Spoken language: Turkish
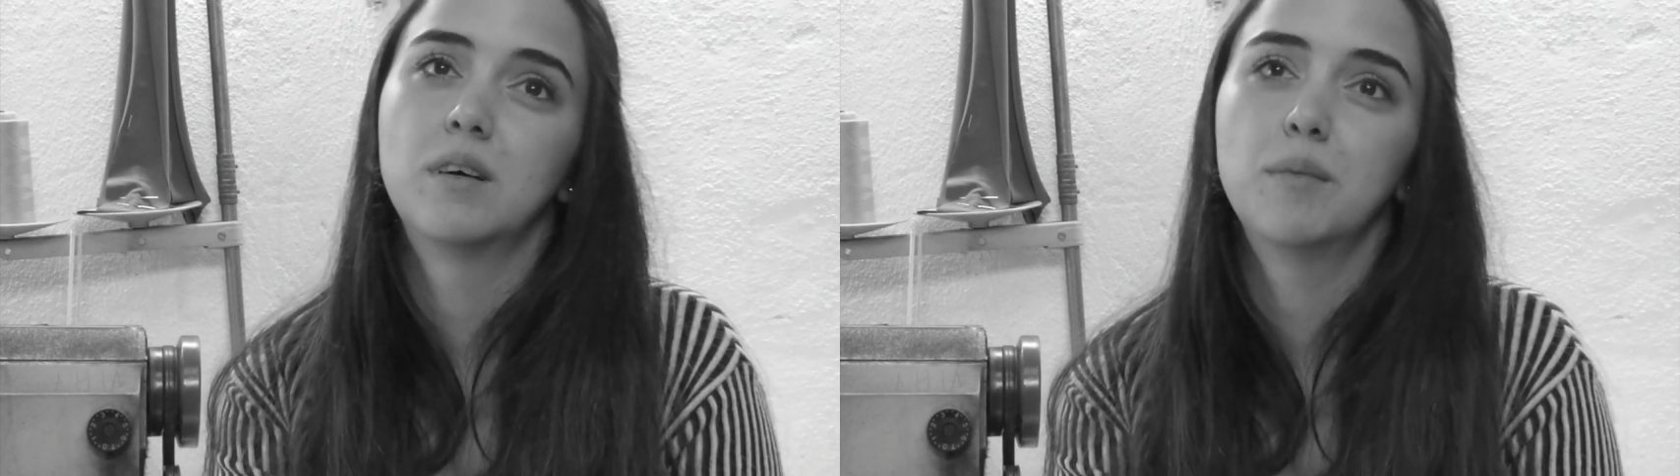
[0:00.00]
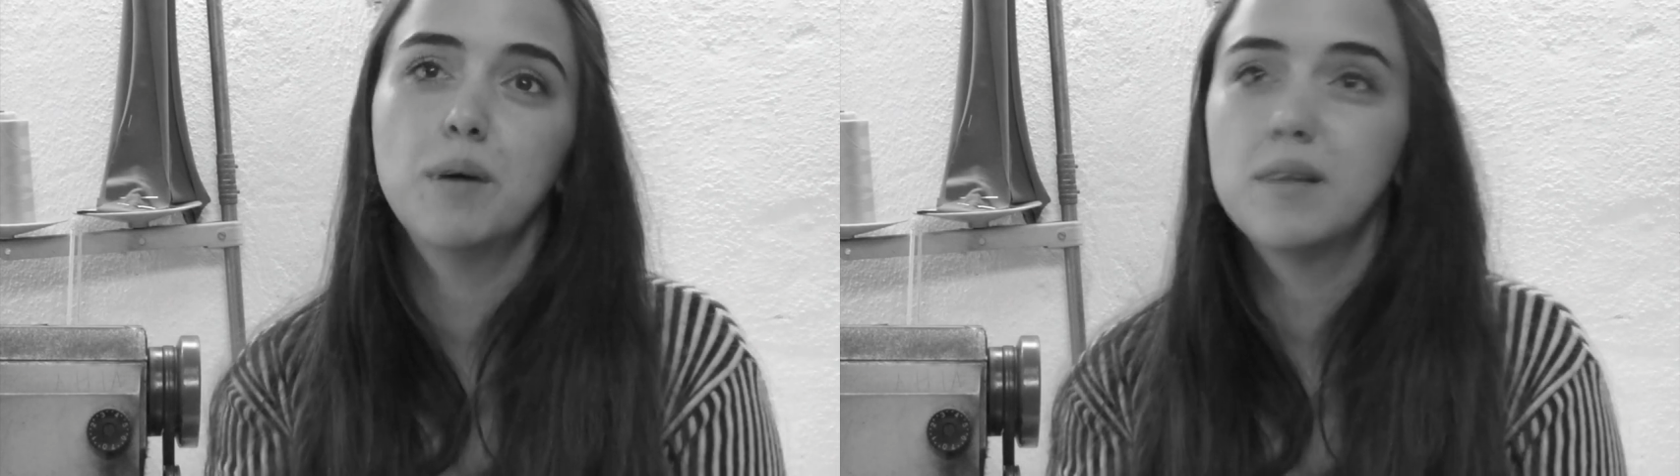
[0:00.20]

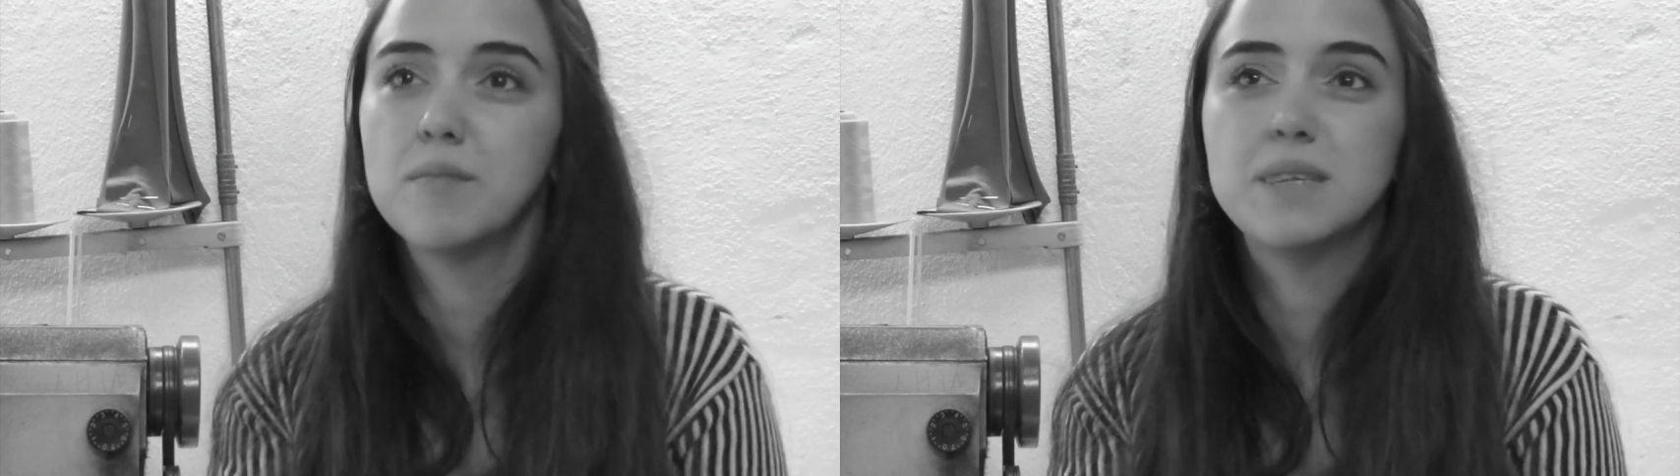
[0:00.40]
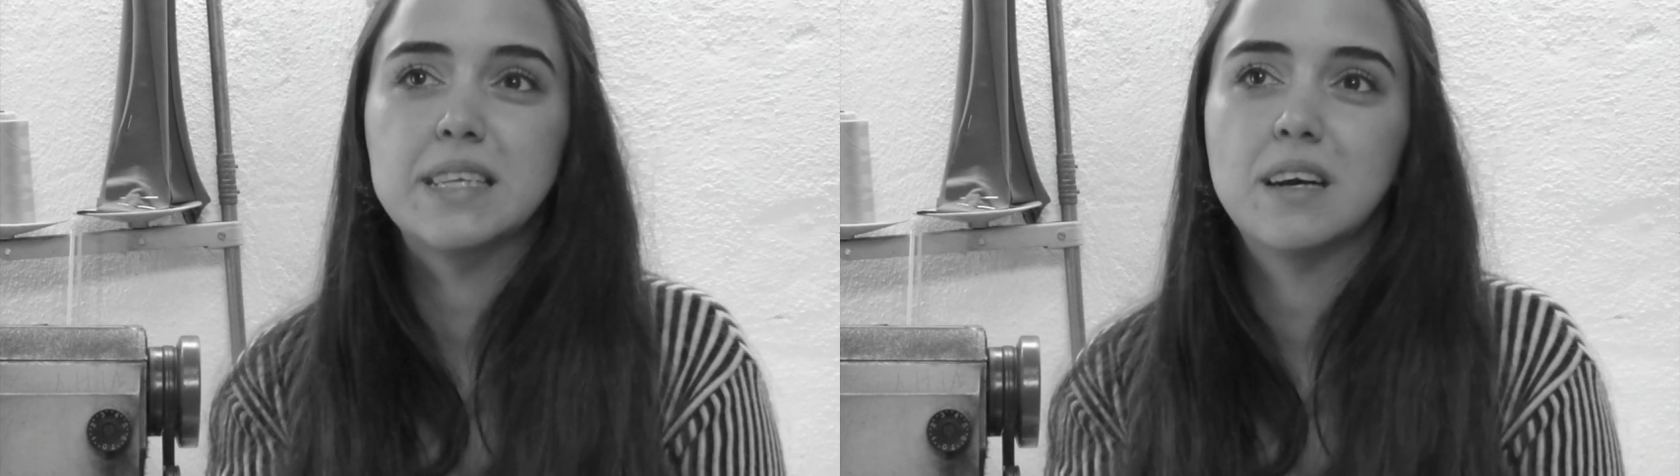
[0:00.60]
Ben de
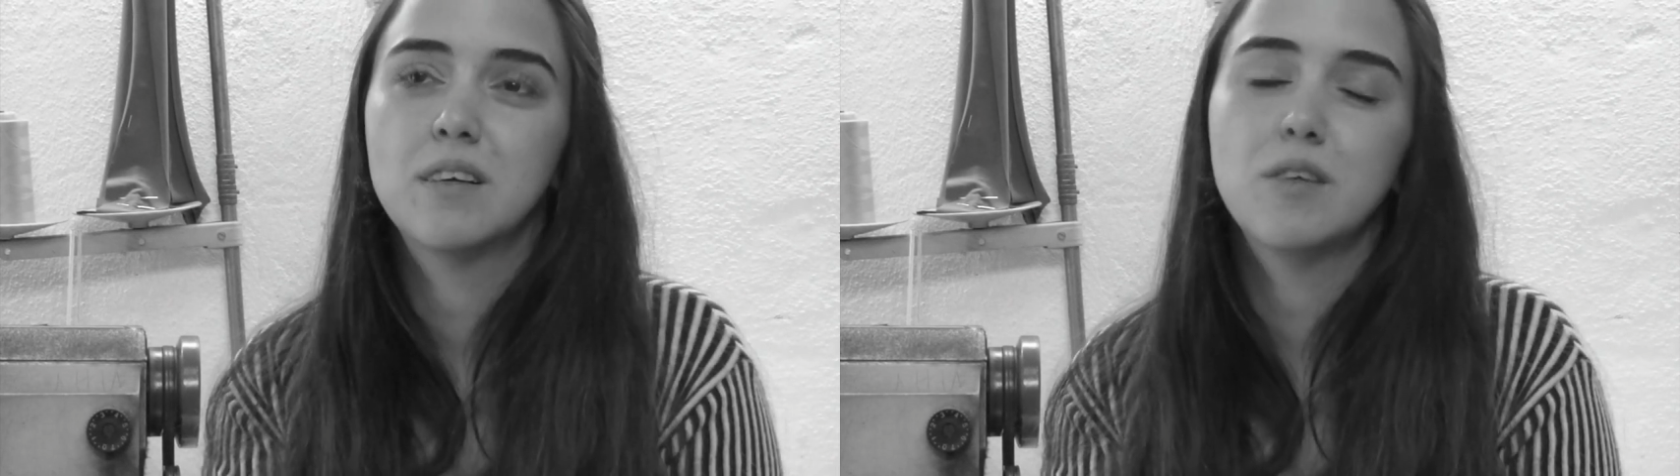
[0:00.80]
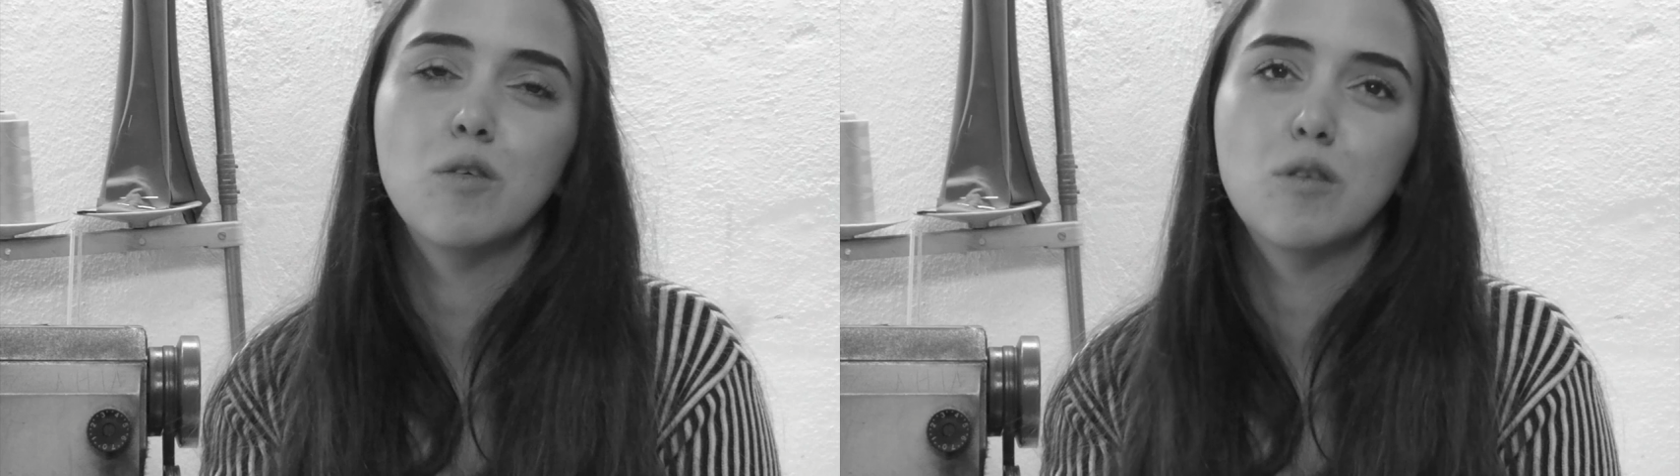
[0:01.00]
mesela
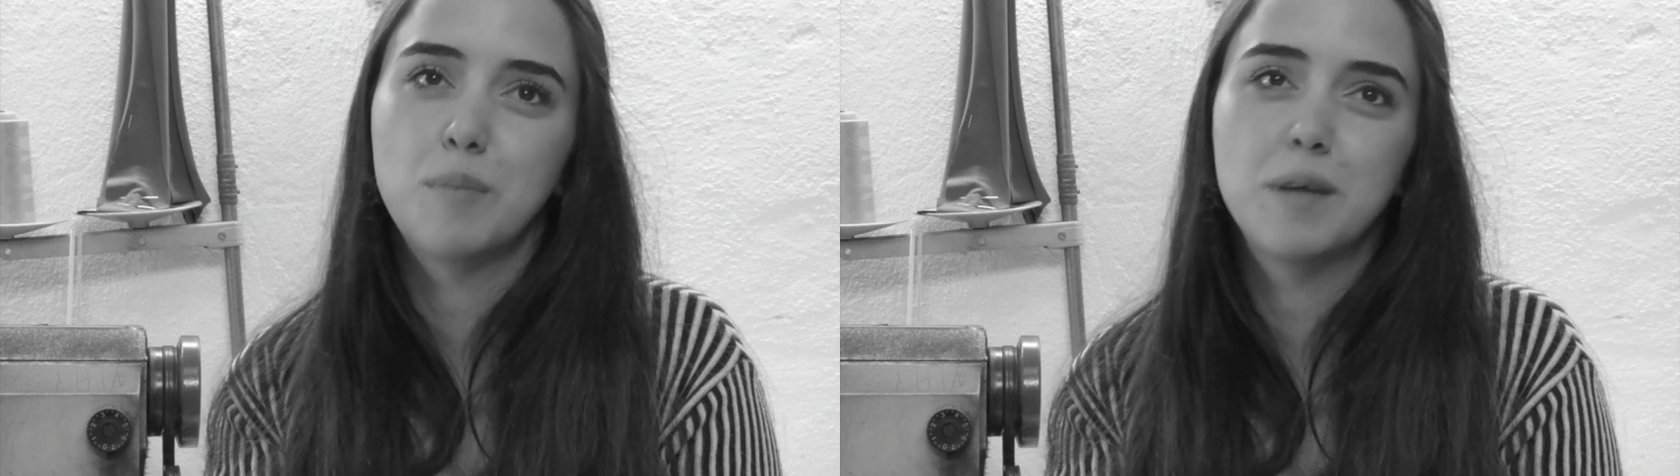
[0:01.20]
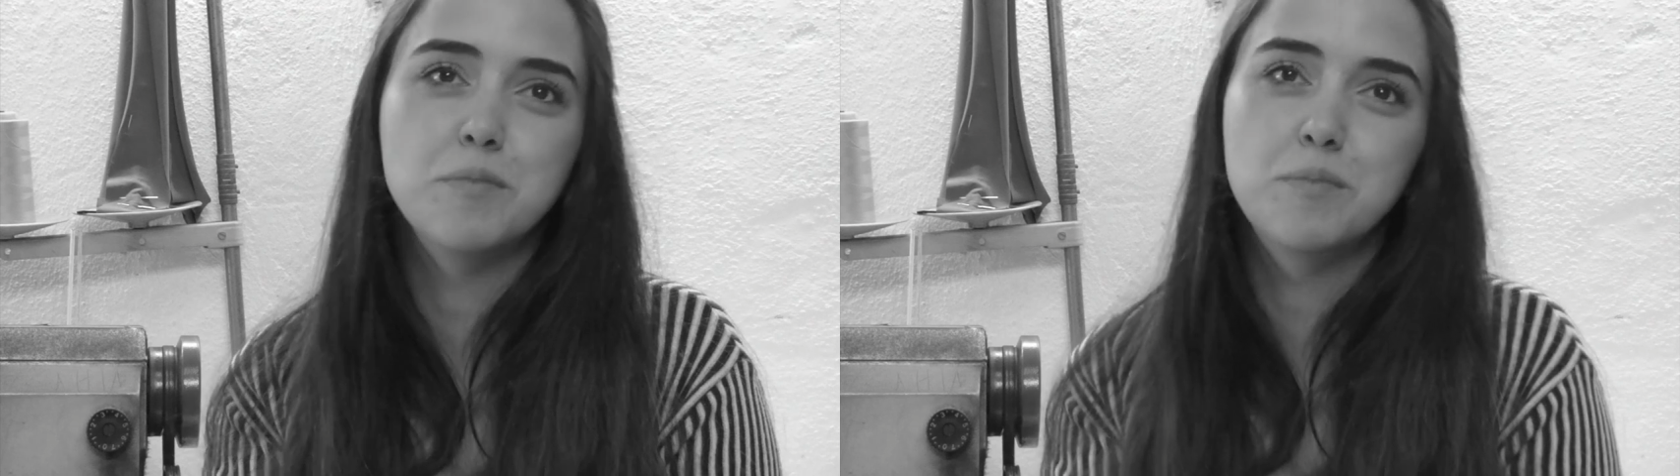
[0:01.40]
iyi
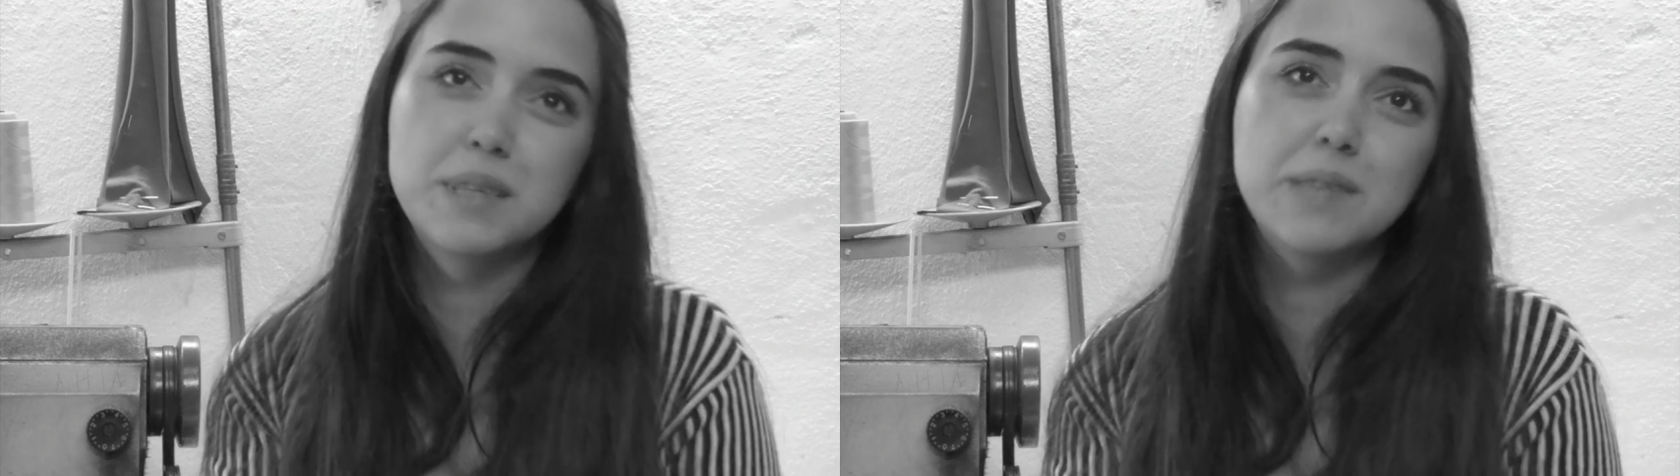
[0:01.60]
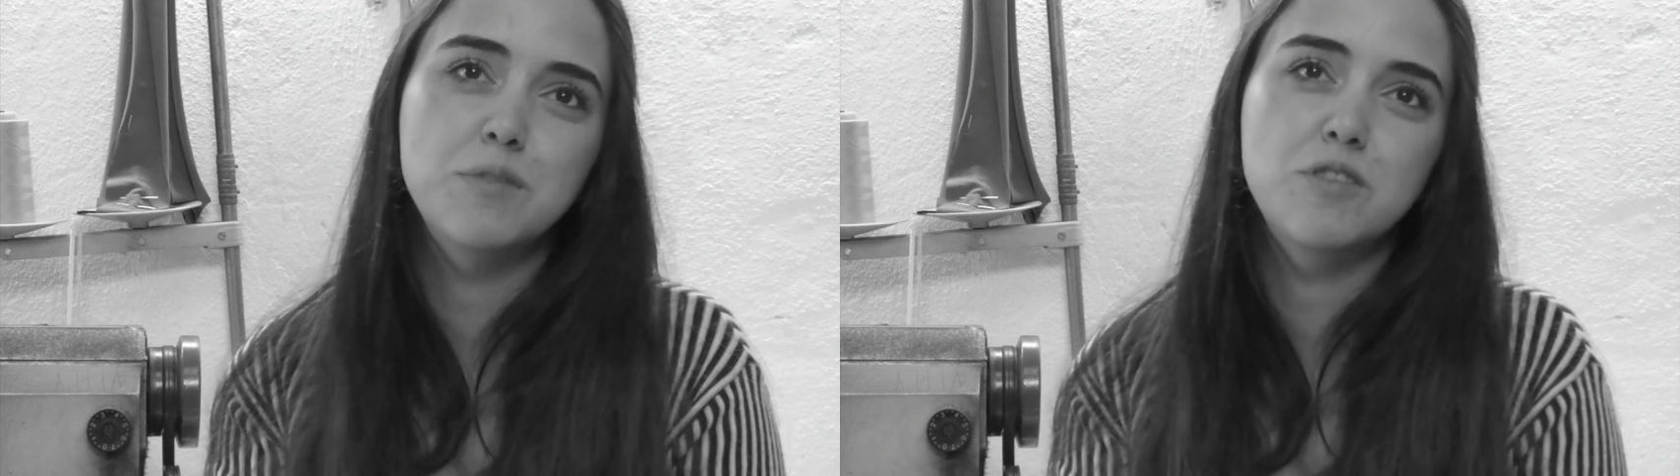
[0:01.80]
oluyor. Benim
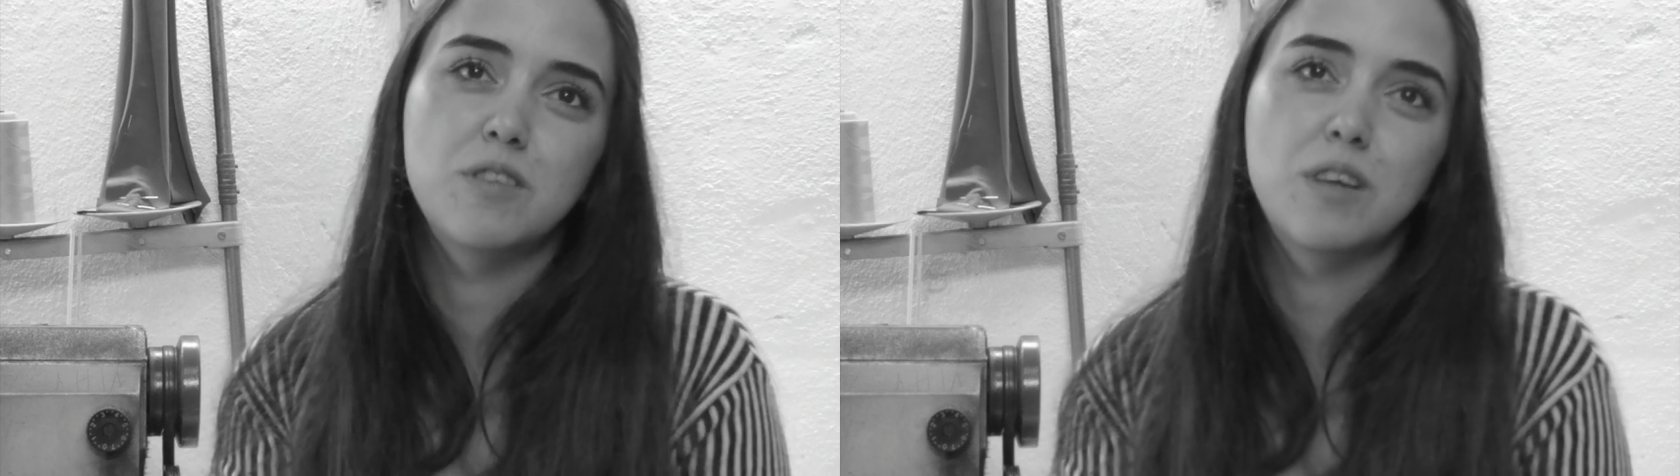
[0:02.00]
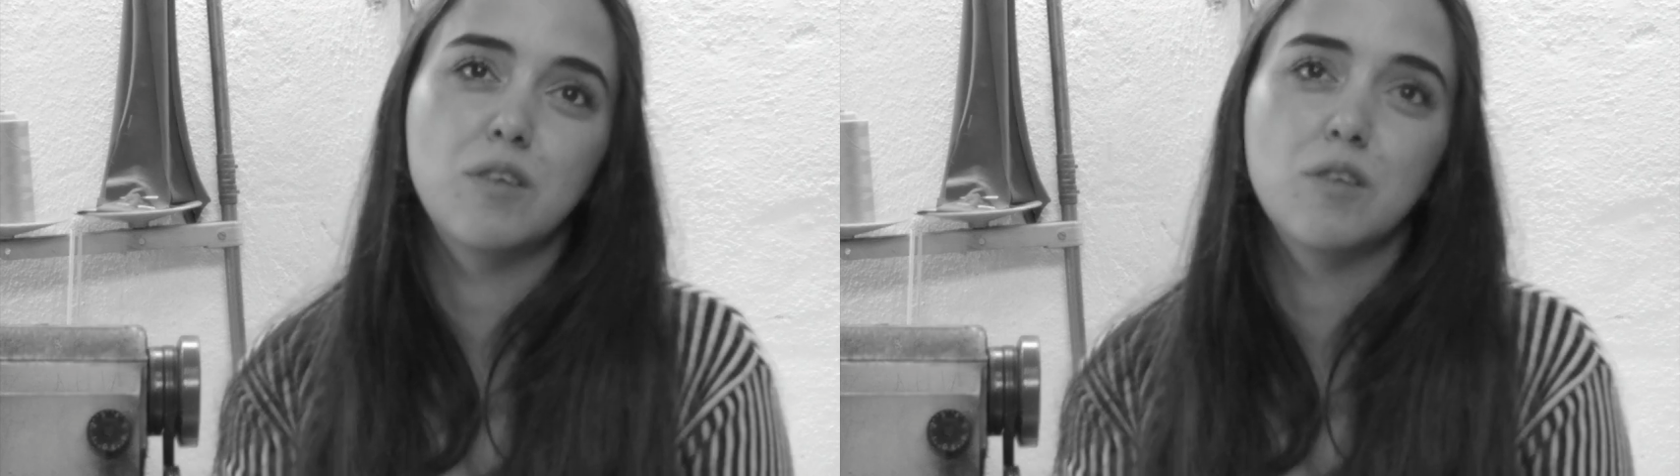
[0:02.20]
bizim
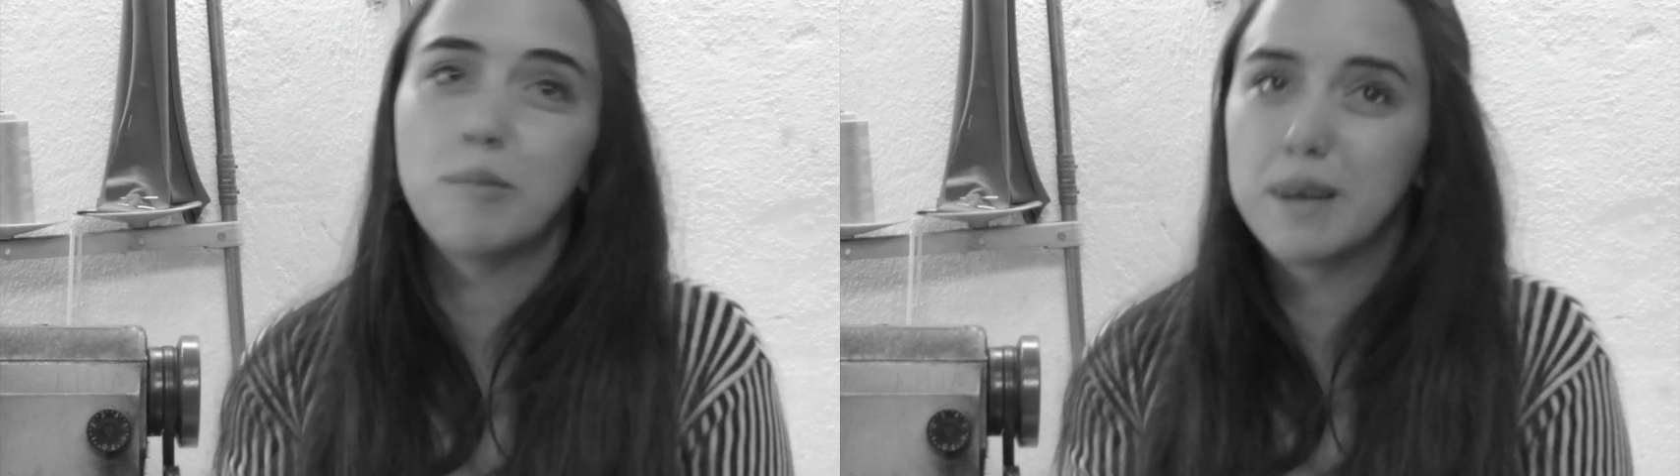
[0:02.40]
için de iyi oluyor.